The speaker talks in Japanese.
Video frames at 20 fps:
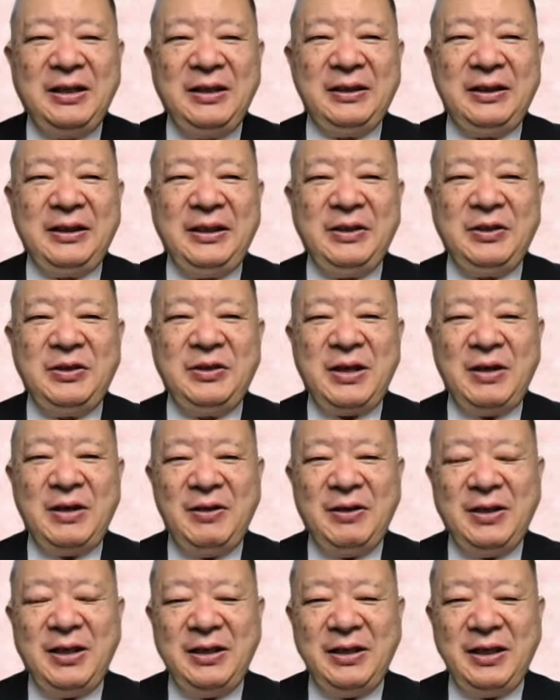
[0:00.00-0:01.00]
気使わ
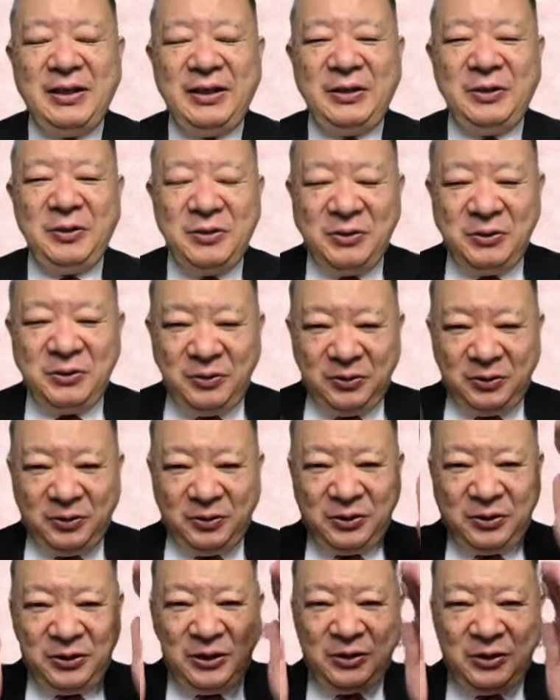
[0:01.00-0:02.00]
ないから一つのことを
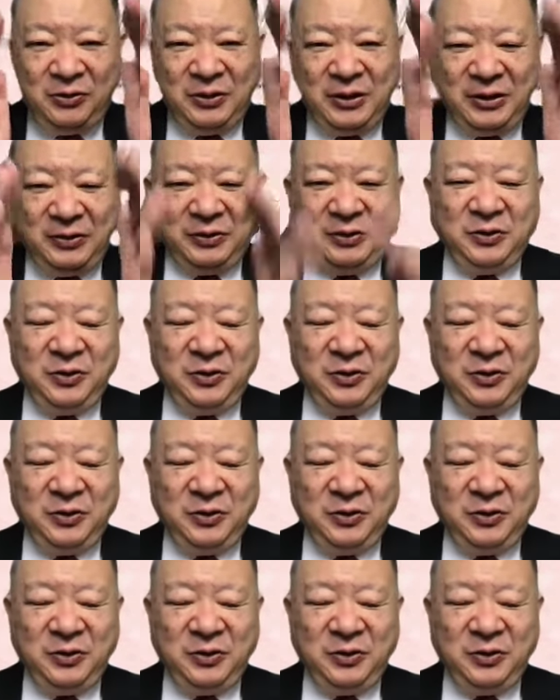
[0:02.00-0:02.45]
突き進んでいく、